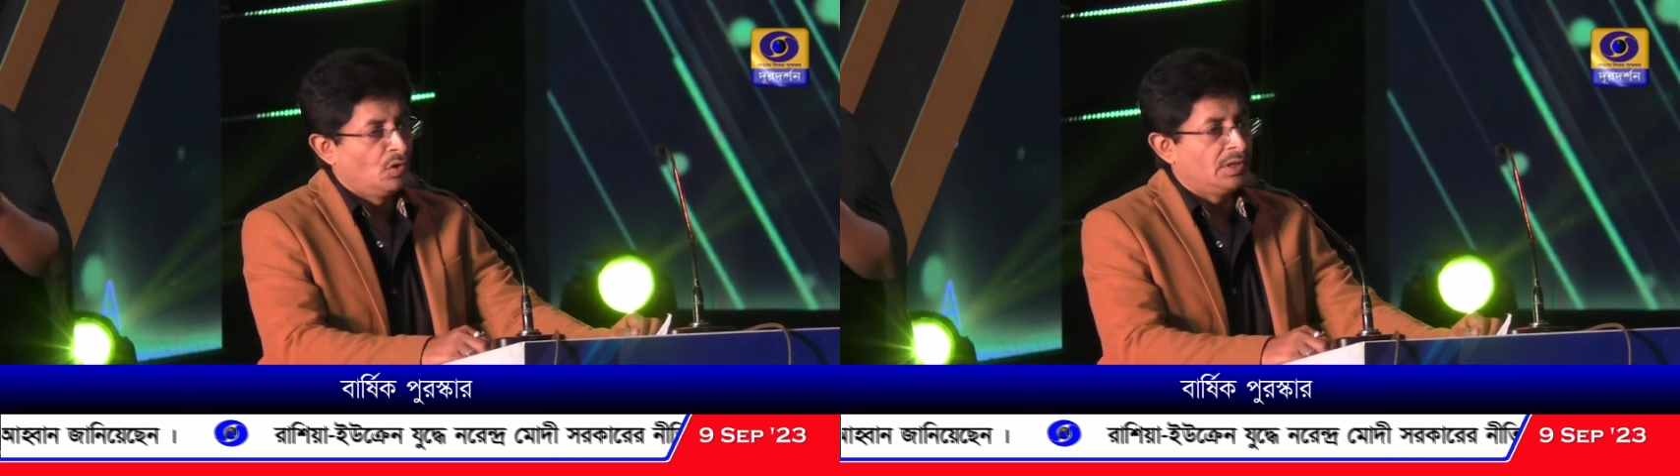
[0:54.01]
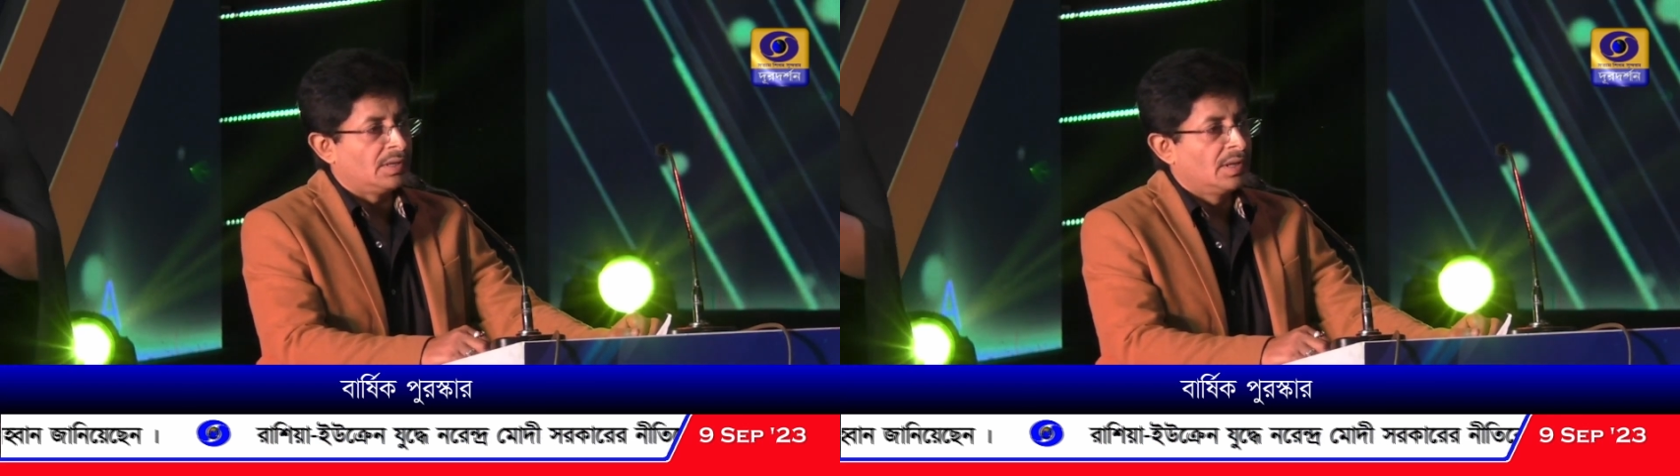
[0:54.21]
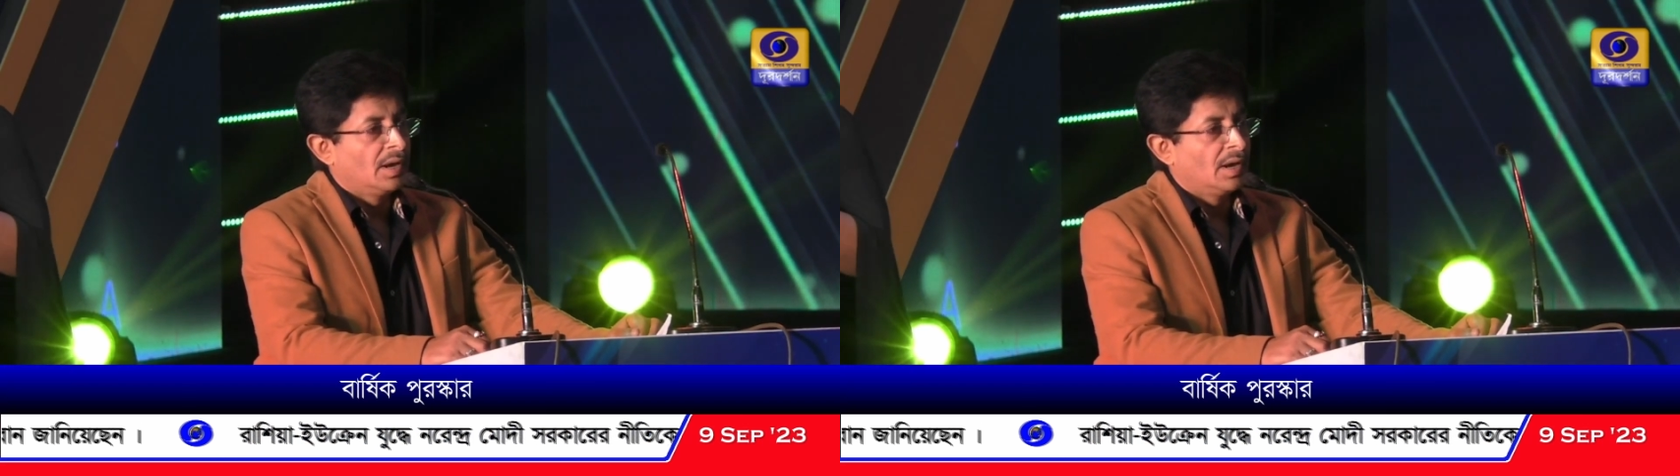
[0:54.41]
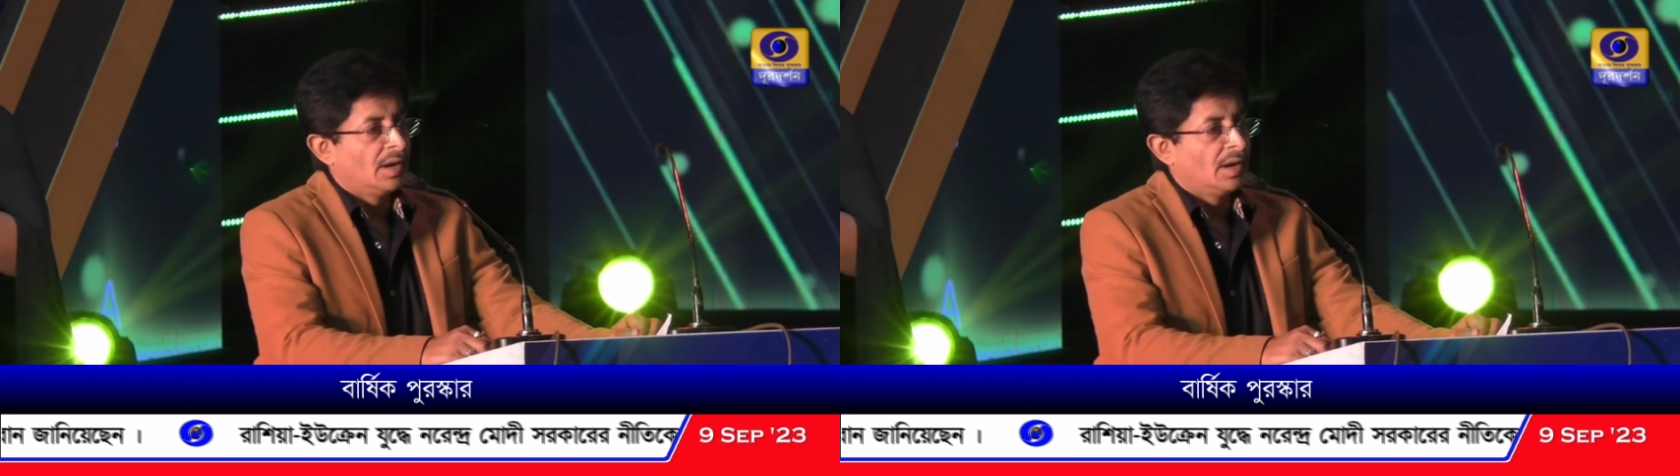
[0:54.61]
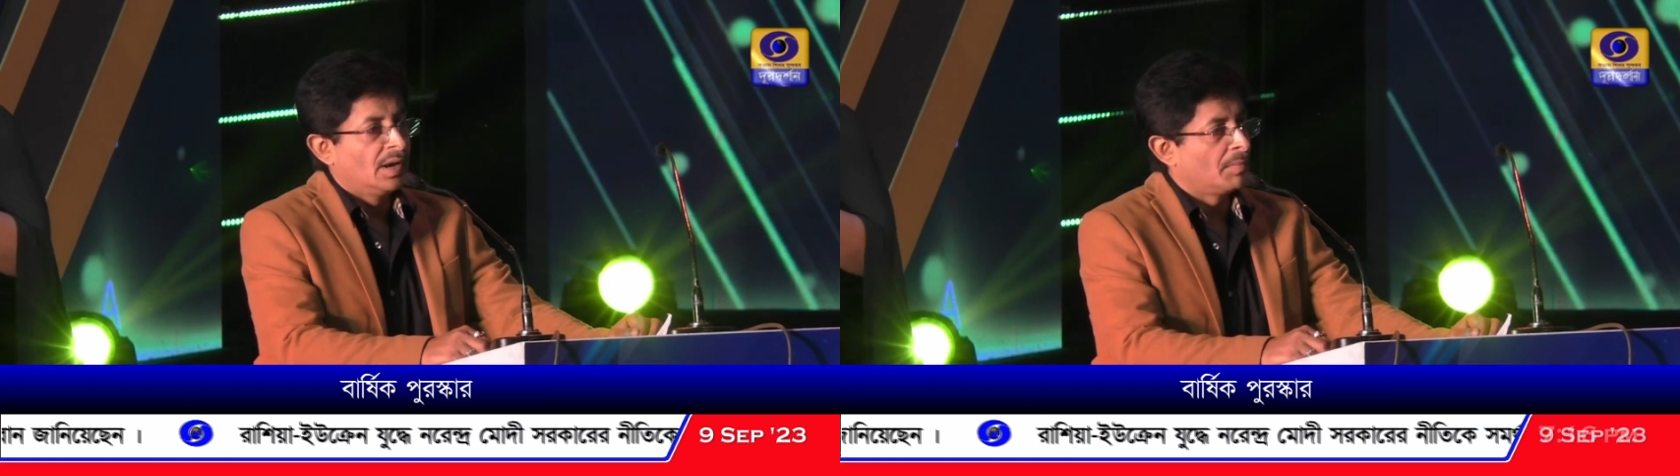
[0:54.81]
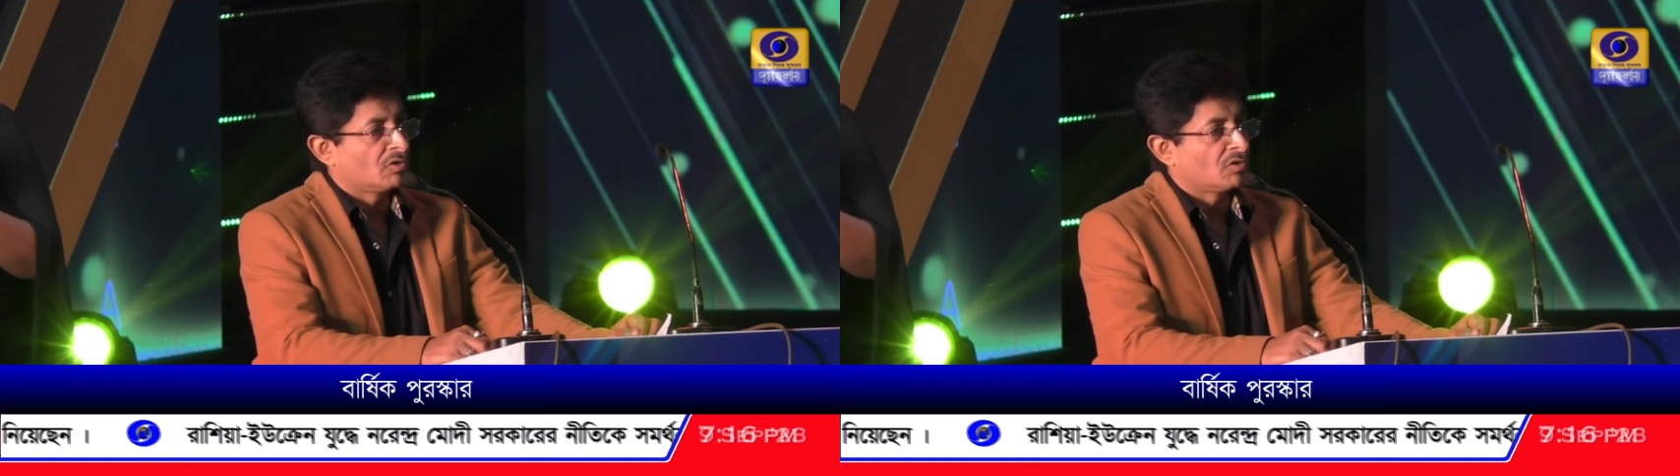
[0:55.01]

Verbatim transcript: জন্যই আজকে আমরা